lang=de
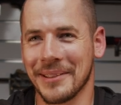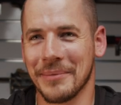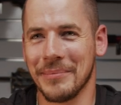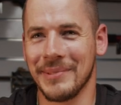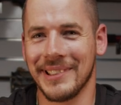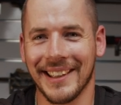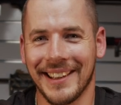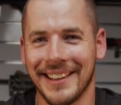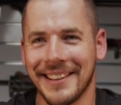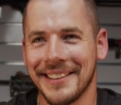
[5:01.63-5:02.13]
einem
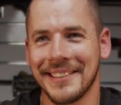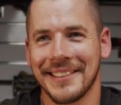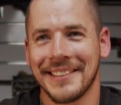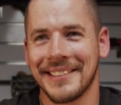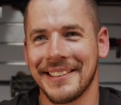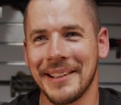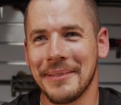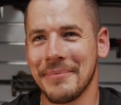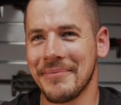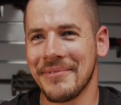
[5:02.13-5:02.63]
Jahr in
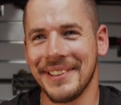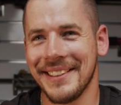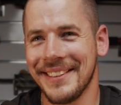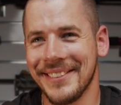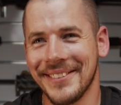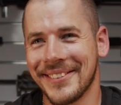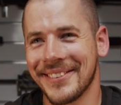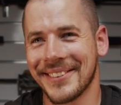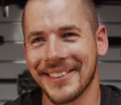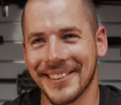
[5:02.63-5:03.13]
jedem
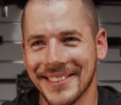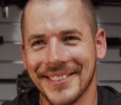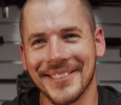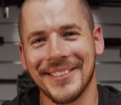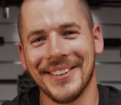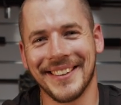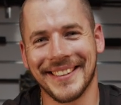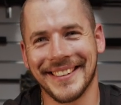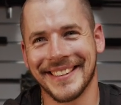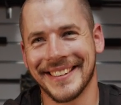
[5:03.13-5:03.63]
Video oder
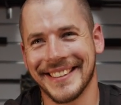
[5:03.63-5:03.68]
so?